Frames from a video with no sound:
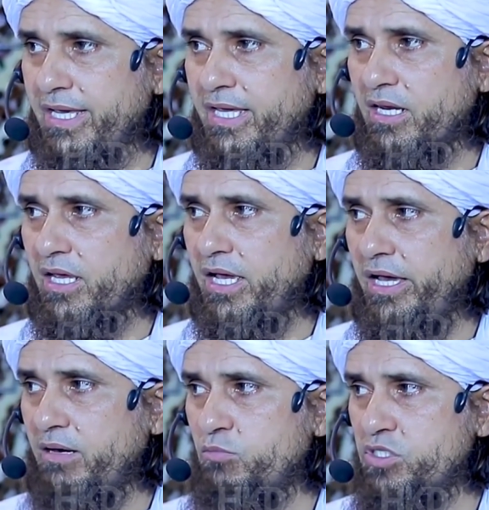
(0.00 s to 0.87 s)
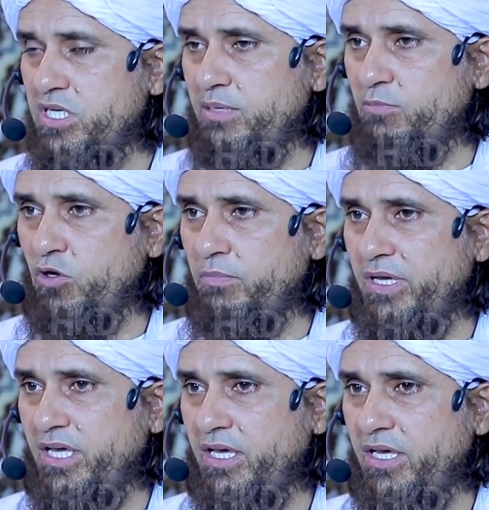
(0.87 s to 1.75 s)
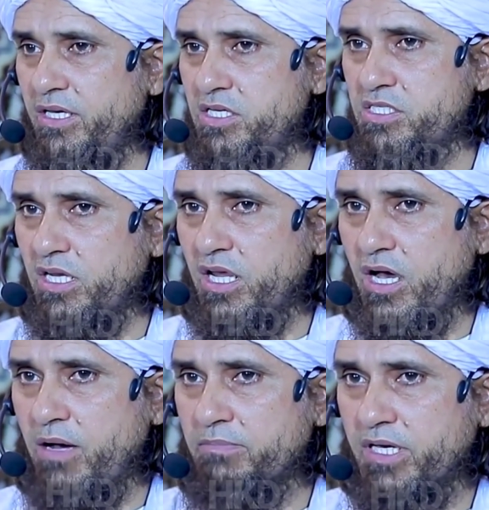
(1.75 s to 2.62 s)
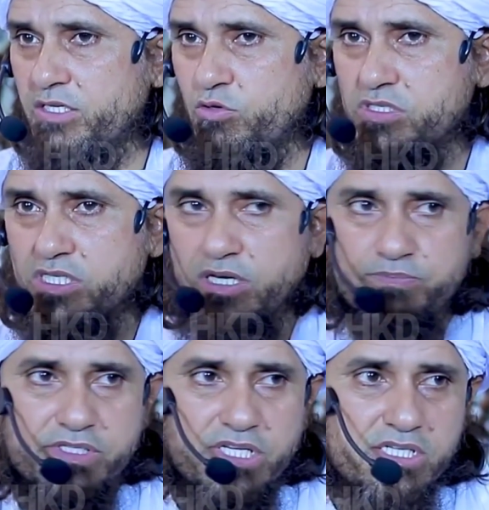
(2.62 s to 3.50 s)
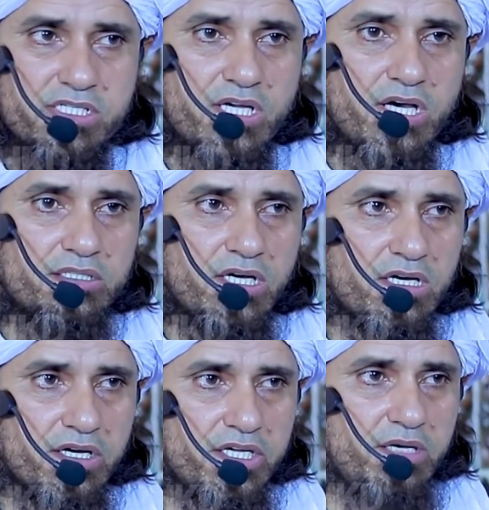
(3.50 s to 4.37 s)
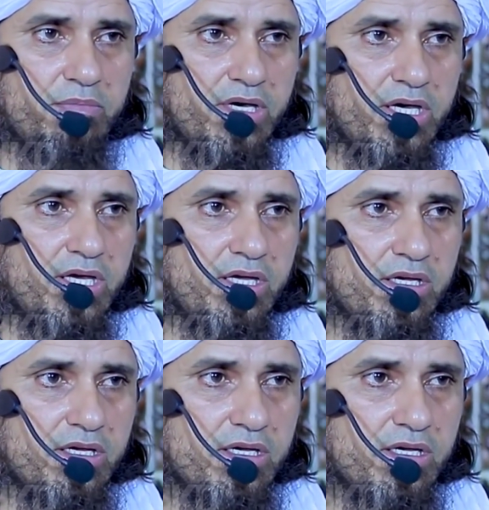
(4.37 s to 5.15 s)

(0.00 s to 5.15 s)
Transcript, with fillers: लेकिन गैर मुस्लिमों में इस्लाम के जो सबसे ज़्यादा करीब हैं